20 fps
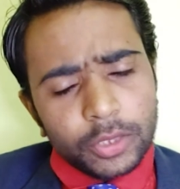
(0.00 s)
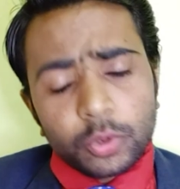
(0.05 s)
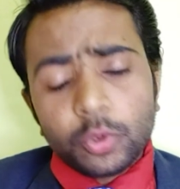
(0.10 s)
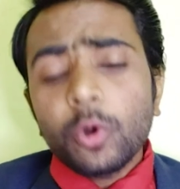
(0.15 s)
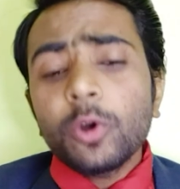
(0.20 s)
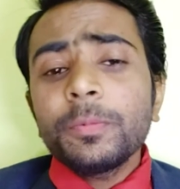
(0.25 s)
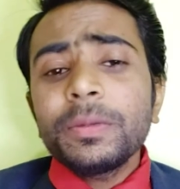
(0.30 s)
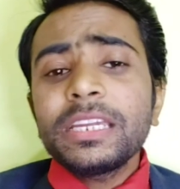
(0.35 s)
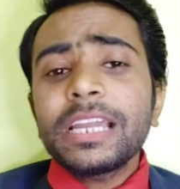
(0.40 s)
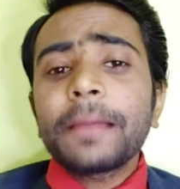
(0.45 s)

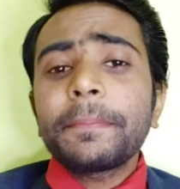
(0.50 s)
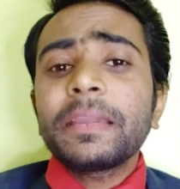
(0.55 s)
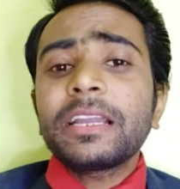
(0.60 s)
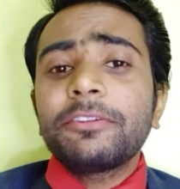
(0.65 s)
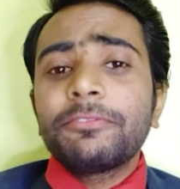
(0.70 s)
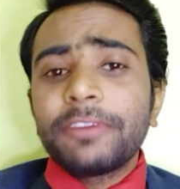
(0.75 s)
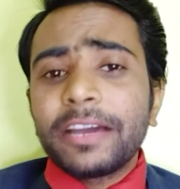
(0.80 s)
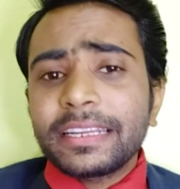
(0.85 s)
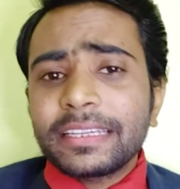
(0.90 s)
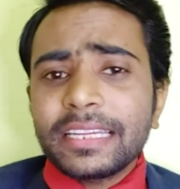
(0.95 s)
तो भी आप
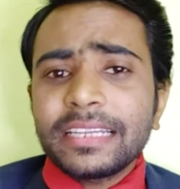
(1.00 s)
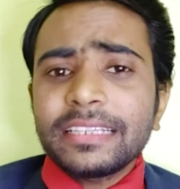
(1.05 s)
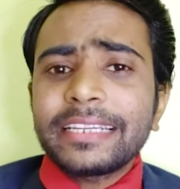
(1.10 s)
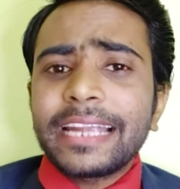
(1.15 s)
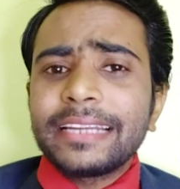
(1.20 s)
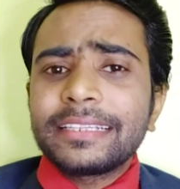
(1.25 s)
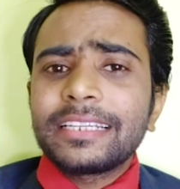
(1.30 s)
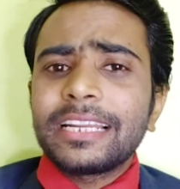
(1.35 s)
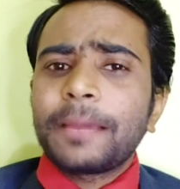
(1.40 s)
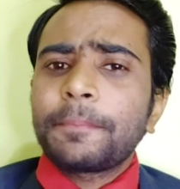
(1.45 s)
एक वर्किंग
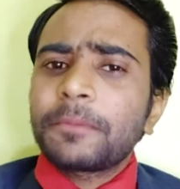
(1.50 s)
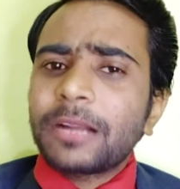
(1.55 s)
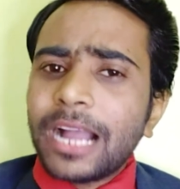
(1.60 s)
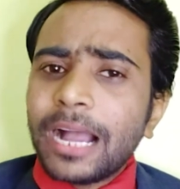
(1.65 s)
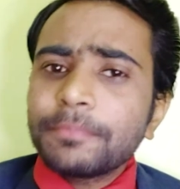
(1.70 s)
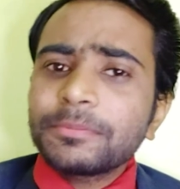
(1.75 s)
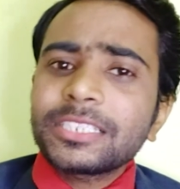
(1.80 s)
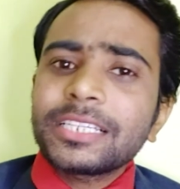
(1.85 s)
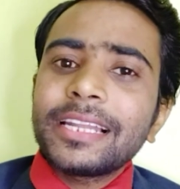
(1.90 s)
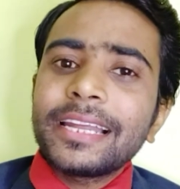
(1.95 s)
टाइटल आप
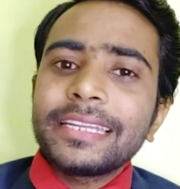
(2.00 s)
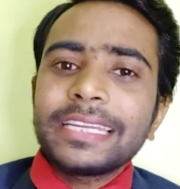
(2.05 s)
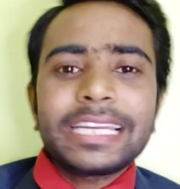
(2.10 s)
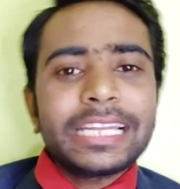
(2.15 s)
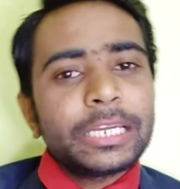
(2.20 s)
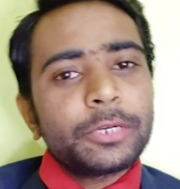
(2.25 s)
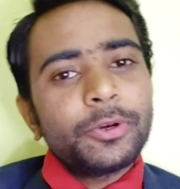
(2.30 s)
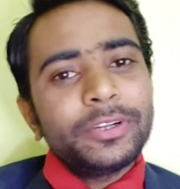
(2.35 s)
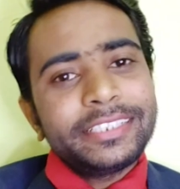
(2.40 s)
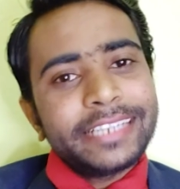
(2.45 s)
काम चलाने के
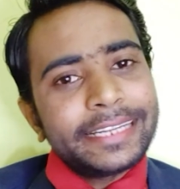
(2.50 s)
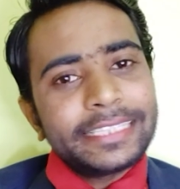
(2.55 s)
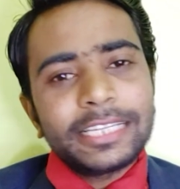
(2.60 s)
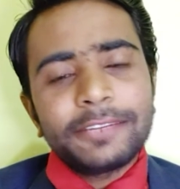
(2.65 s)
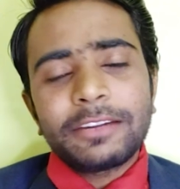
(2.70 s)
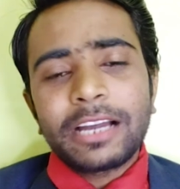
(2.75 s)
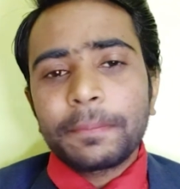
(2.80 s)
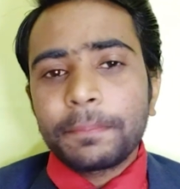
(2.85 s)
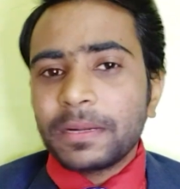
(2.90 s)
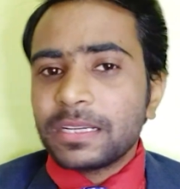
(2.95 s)
लिए कोई
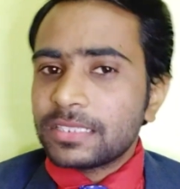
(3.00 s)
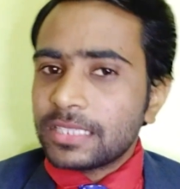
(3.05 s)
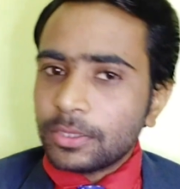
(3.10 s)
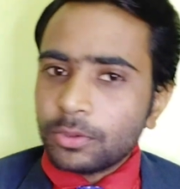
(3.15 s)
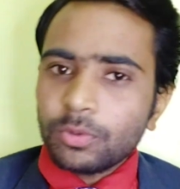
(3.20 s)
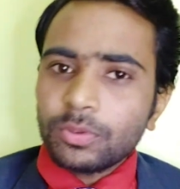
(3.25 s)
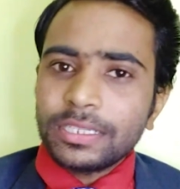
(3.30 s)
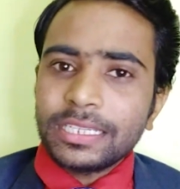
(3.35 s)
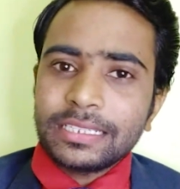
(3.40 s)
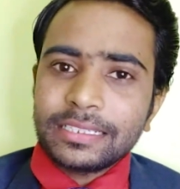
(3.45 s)
टाइटल वहां पर
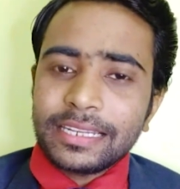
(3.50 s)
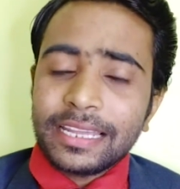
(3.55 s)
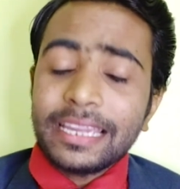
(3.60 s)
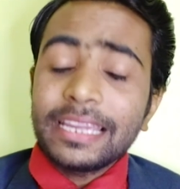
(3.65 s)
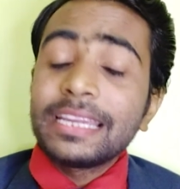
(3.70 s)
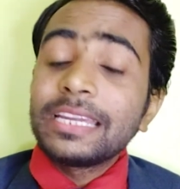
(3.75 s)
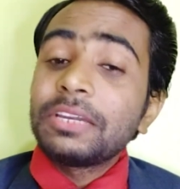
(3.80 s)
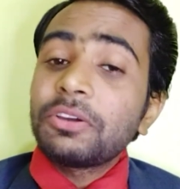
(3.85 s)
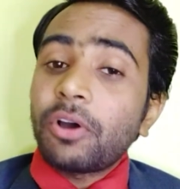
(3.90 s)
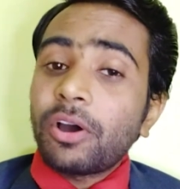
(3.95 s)
ज़रूर लिख ले
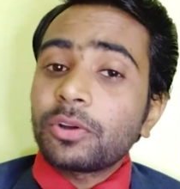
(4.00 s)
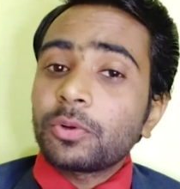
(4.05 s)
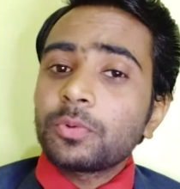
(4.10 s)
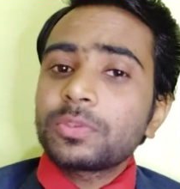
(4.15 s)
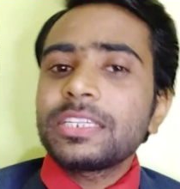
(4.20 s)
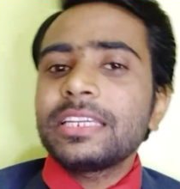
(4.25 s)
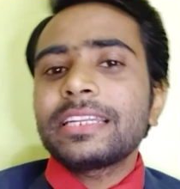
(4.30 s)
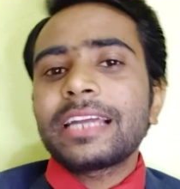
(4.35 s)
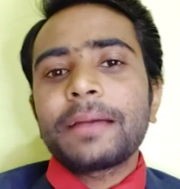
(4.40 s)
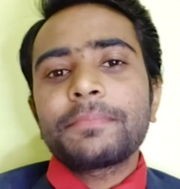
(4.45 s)
और
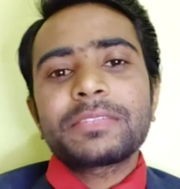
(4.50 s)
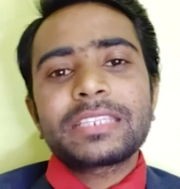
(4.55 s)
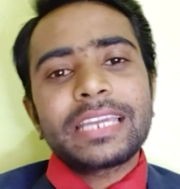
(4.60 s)
उसी नाम